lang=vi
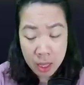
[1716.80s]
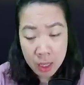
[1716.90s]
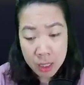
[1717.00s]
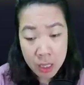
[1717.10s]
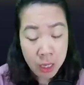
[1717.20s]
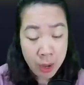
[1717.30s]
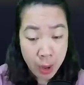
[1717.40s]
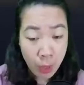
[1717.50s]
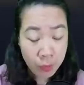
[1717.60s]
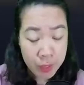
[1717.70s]
Những lời
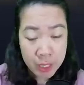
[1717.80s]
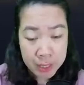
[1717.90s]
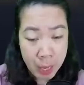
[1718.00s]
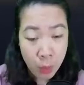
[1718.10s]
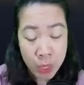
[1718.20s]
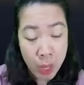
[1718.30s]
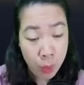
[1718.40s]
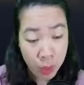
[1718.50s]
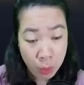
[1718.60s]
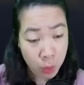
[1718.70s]
nói phía sau
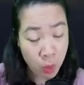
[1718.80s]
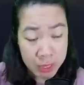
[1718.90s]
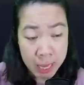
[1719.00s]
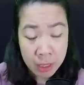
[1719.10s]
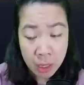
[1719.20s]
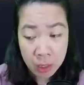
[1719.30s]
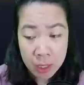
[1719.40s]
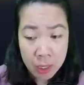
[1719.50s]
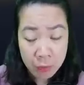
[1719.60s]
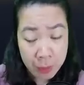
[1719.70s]
đều không thốt ra được
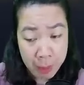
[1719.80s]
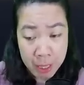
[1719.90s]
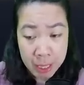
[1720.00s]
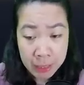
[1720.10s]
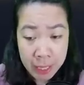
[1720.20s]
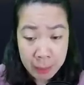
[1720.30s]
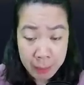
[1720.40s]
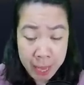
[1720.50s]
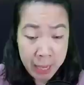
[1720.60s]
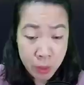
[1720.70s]
vì bất thình lình
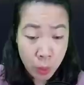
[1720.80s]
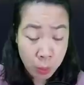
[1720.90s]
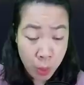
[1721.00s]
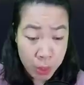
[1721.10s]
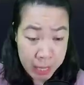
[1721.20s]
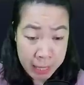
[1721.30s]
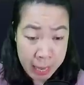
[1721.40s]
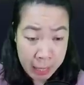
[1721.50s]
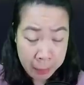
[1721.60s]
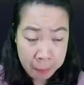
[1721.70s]
bị anh dùng môi chặn
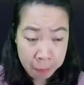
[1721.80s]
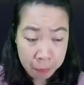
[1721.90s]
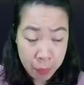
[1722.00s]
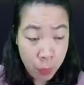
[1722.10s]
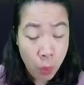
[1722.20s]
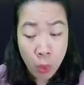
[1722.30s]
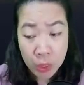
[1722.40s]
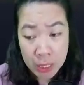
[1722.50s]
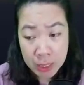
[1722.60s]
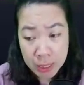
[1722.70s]
lại. Nụ hôn
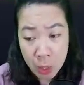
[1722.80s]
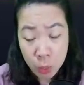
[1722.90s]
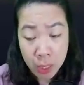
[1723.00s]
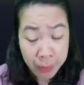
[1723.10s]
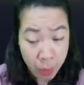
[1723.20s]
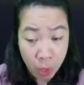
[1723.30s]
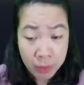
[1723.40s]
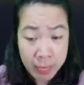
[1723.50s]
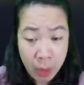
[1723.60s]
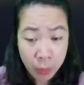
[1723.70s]
thật sâu, thật ngọt
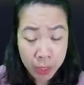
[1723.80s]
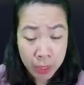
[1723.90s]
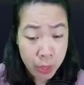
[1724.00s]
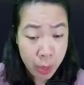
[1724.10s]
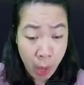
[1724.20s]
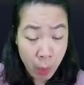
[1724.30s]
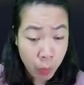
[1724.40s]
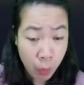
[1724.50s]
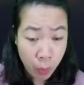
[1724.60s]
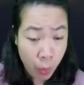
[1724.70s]
ngào khiến cho đầu óc
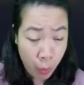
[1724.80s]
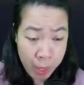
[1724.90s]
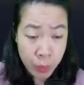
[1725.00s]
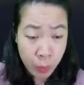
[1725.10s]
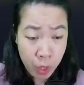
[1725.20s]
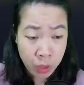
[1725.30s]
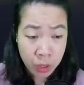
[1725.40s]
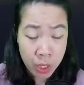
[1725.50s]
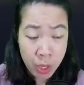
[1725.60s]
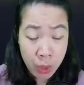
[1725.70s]
của cô quay cuồng.
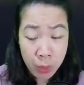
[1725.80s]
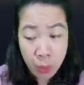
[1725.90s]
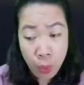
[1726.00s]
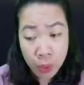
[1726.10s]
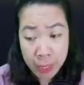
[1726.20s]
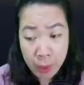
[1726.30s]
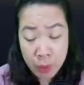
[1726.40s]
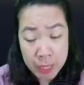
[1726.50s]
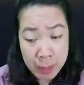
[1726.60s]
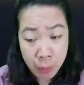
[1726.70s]
Nụ hôn kéo
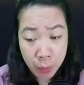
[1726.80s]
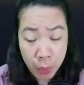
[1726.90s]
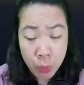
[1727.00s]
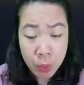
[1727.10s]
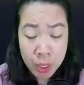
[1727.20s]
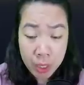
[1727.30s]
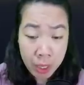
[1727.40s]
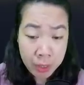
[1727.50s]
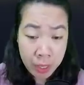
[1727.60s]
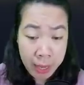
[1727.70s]
dài một lúc,
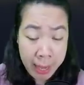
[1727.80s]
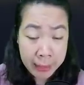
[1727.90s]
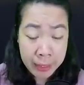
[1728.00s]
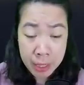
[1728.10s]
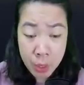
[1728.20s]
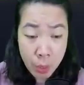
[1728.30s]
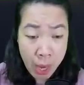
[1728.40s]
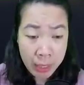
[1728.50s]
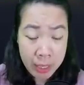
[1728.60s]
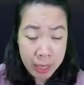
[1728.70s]
hơi thở anh như đứt
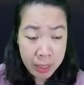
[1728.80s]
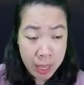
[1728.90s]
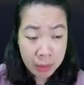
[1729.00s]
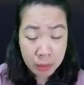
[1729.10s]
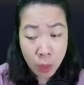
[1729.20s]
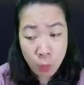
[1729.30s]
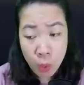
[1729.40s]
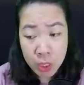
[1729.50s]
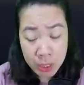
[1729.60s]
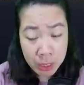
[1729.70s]
đoạn, thật không
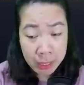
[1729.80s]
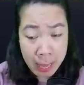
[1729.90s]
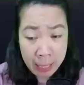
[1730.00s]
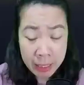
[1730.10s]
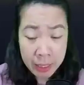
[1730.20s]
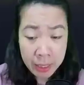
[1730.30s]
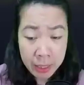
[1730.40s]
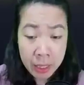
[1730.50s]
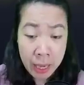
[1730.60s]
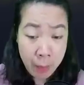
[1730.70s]
muốn dừng lại,
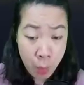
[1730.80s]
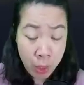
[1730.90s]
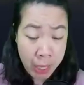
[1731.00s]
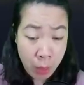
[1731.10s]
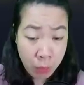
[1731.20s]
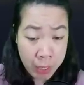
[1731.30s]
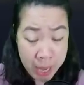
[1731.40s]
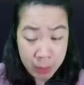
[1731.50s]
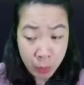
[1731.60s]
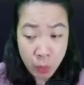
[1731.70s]
nhưng lại buộc lòng phải
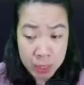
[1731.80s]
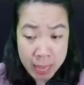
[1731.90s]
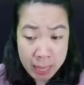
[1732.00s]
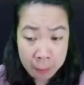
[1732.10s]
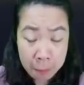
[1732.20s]
đẩy cô ra.